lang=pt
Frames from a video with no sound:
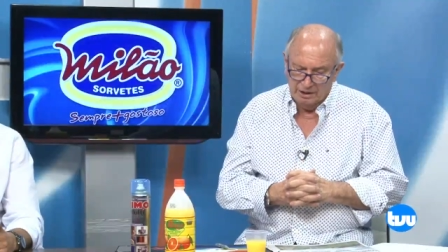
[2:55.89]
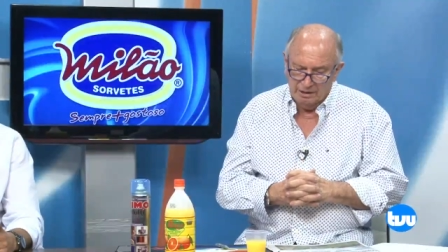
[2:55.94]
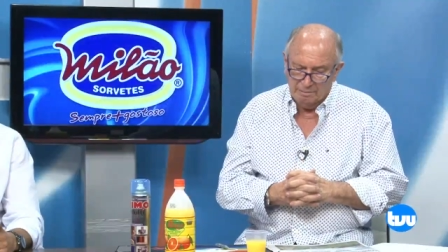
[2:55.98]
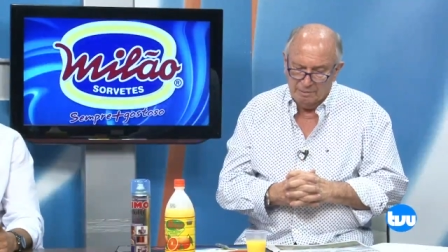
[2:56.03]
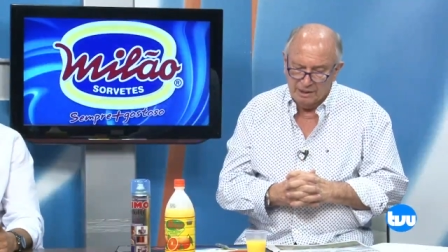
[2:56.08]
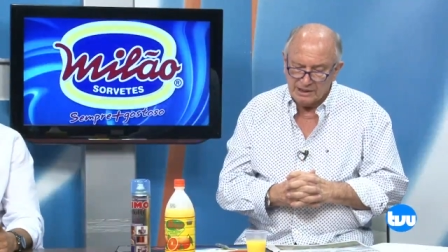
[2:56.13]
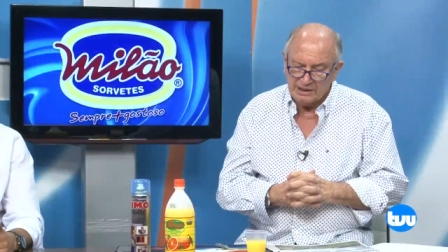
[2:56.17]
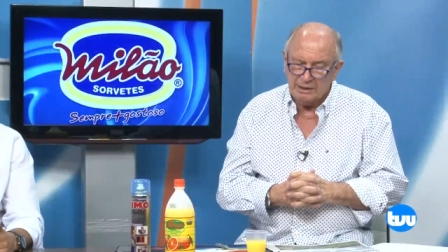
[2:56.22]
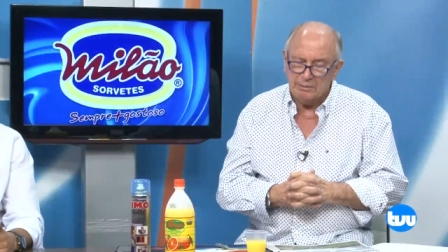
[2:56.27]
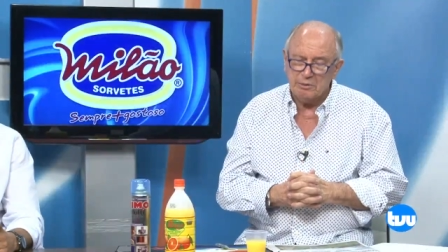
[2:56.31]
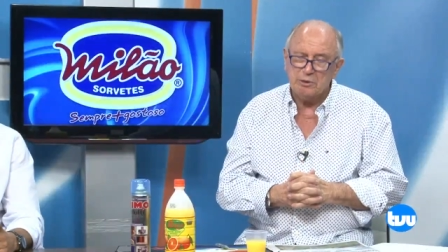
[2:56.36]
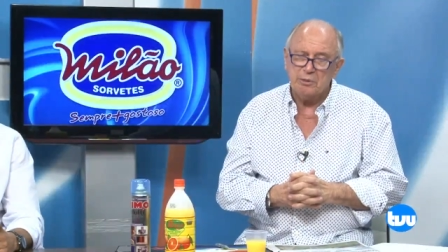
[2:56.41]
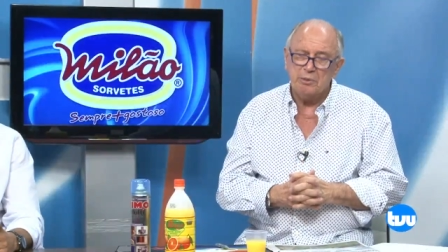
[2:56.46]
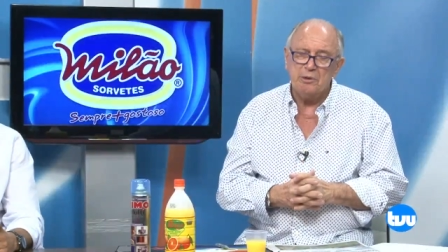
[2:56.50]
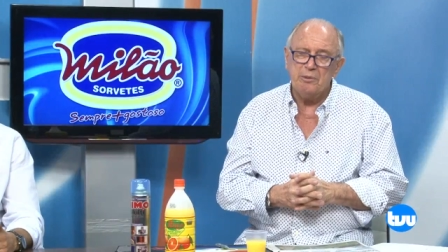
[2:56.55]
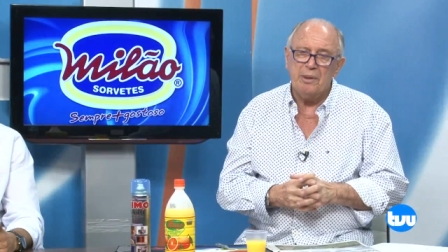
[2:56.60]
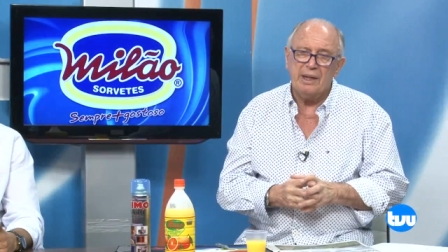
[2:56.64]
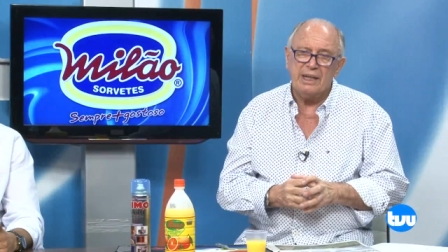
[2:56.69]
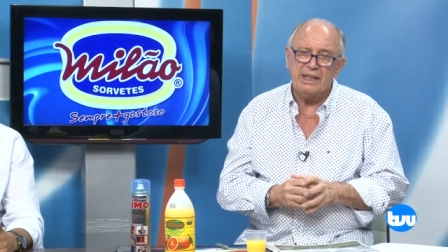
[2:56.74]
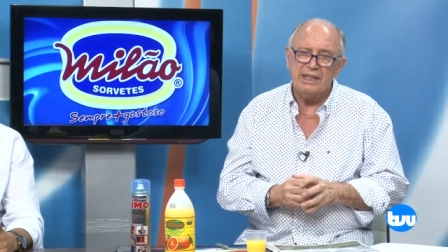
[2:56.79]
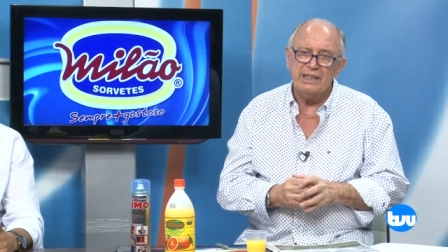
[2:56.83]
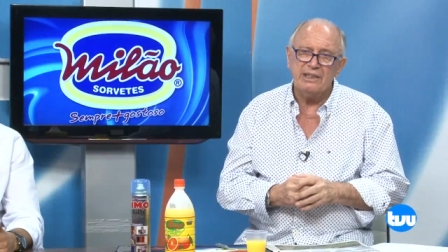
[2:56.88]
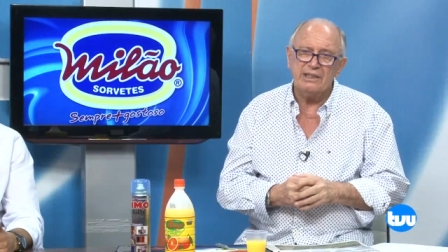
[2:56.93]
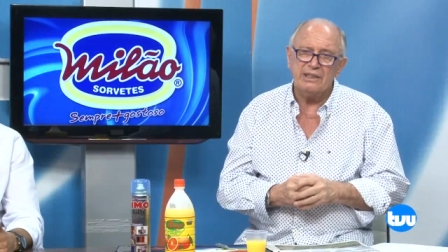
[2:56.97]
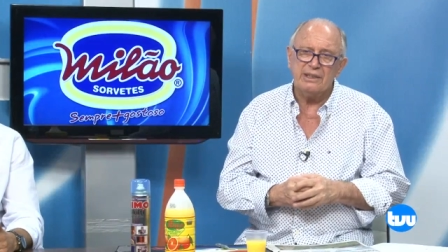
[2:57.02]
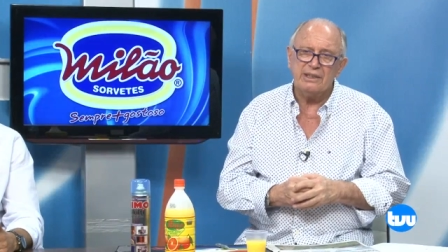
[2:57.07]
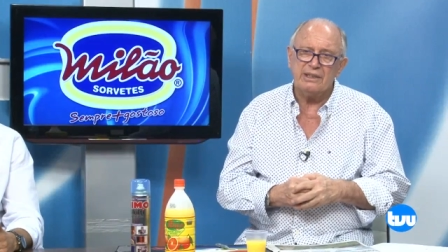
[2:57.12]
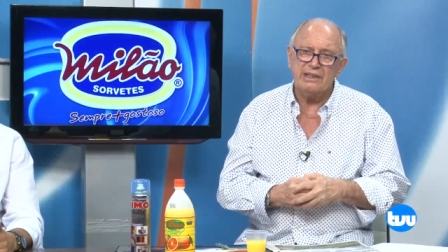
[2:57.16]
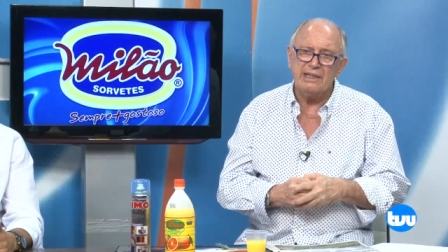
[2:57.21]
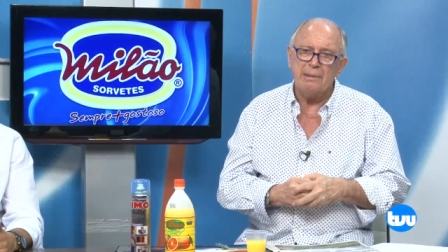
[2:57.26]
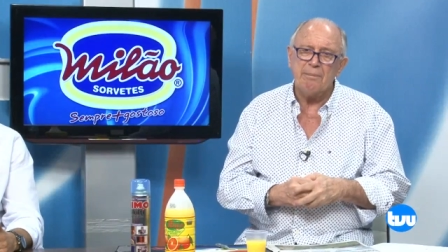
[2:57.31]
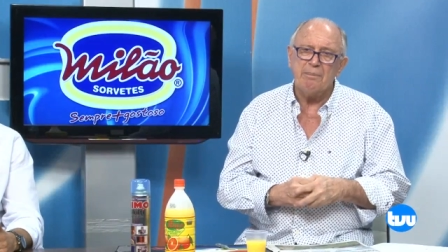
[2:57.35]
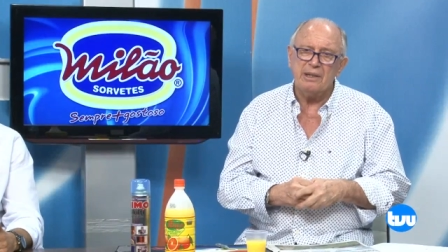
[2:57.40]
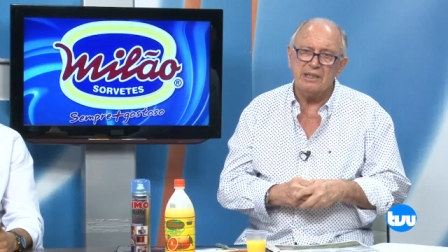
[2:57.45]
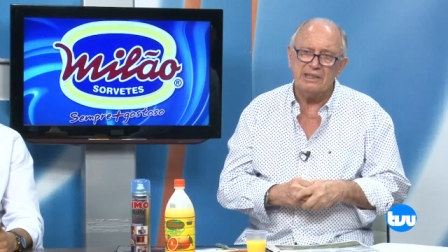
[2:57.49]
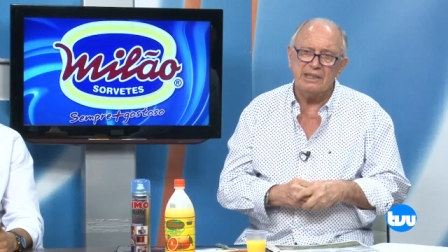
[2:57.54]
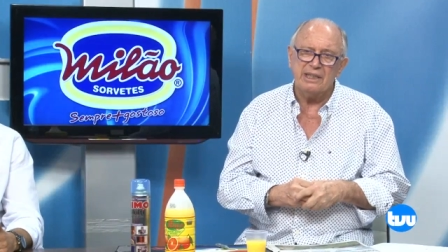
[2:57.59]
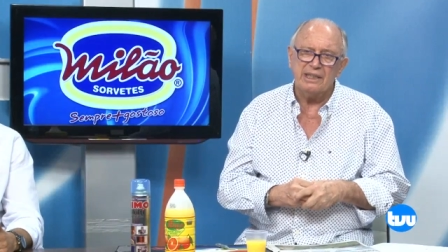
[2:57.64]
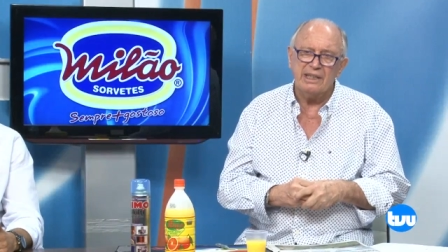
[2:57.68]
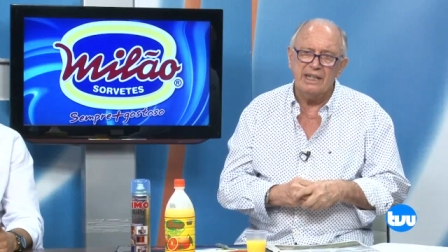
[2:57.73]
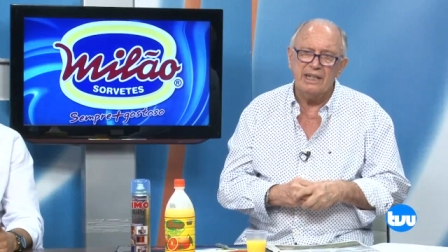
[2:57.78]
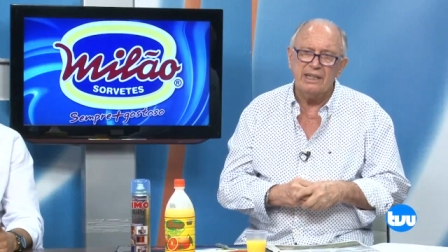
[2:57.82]
Passamos por uma crise sem
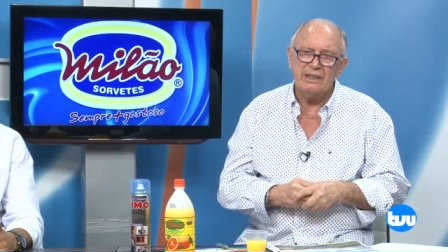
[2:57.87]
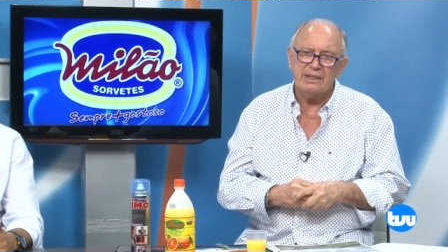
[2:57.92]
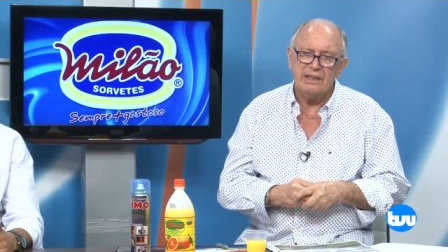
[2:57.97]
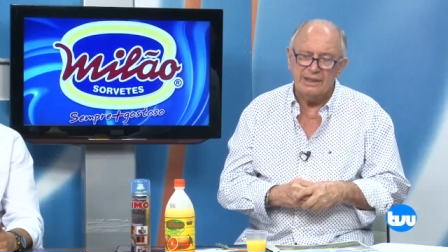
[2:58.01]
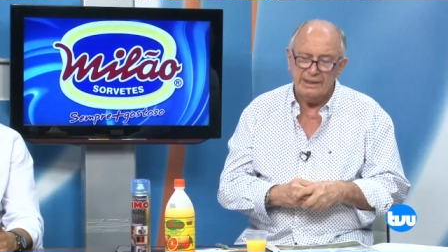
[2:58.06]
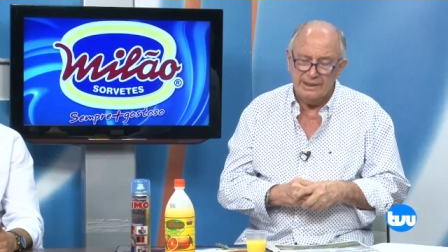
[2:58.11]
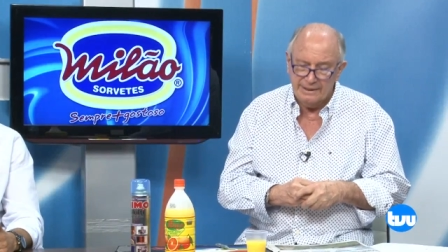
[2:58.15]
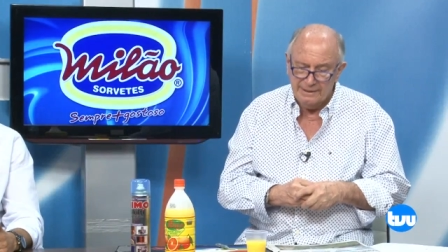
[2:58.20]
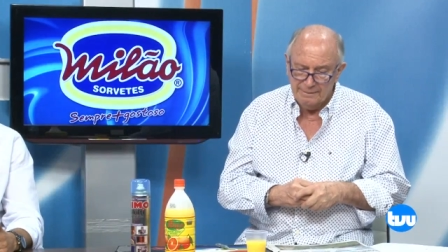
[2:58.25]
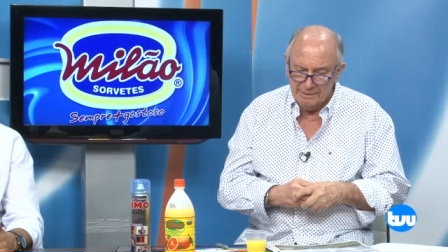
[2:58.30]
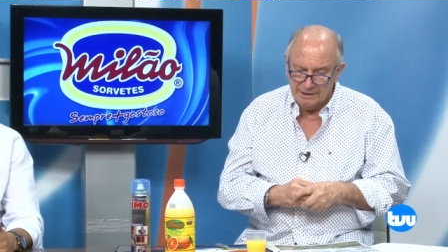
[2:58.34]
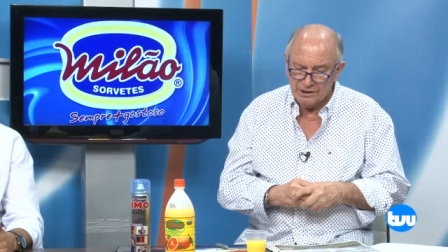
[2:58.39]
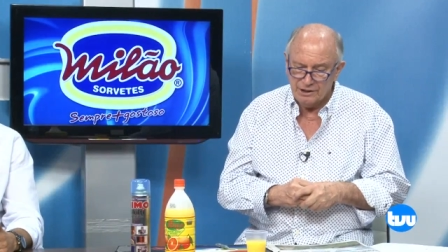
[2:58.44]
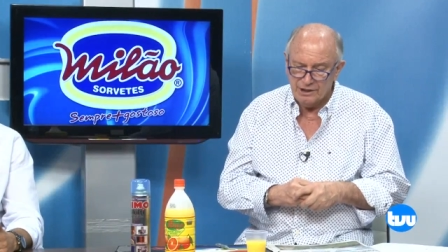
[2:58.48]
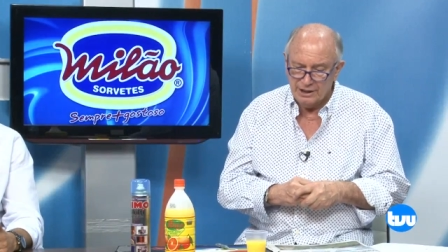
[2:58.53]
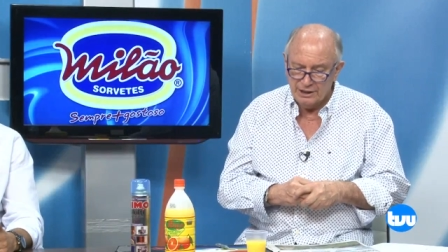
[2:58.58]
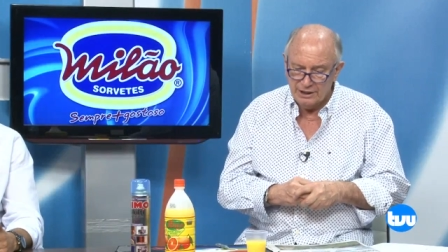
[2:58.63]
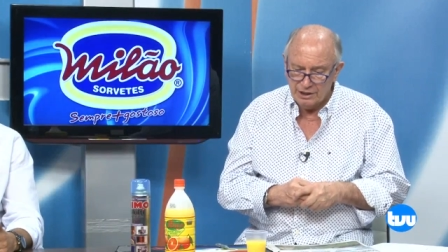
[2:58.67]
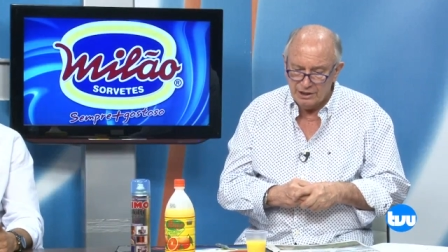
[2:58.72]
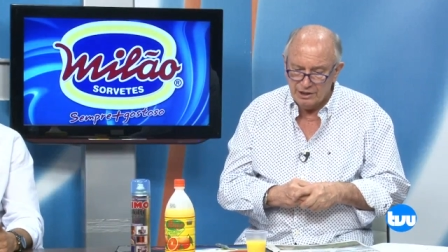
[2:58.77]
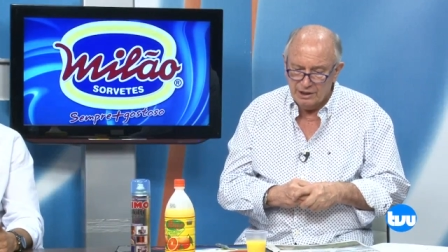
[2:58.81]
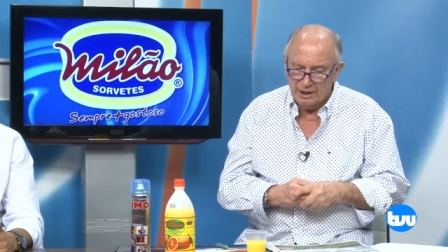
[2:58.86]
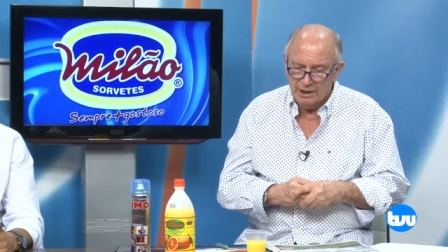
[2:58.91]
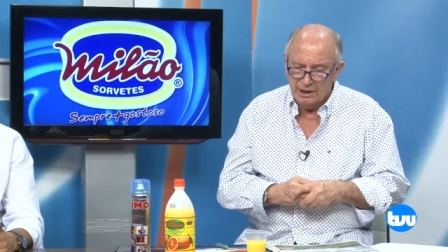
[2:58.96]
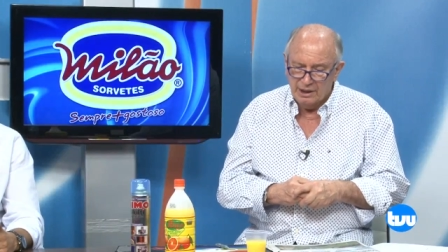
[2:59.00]
precedentes aí, minha gente.